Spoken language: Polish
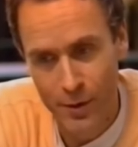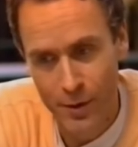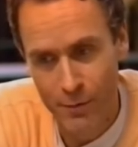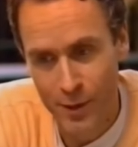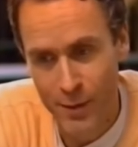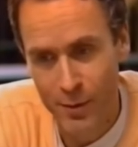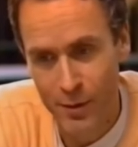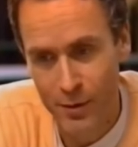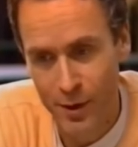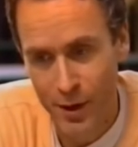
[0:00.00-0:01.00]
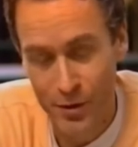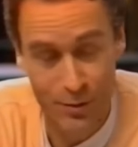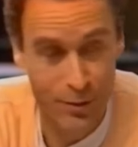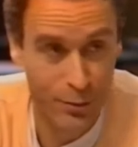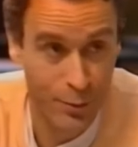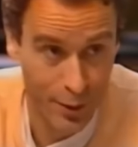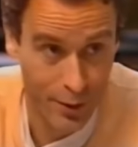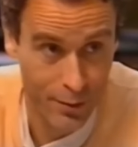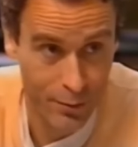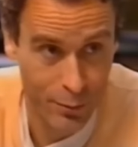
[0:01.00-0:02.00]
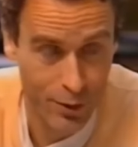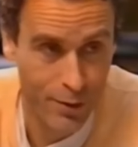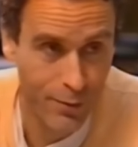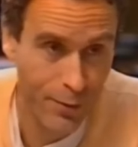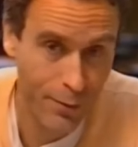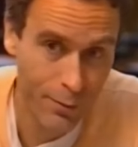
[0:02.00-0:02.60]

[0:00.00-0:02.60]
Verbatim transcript: if maybe actually doing it will give you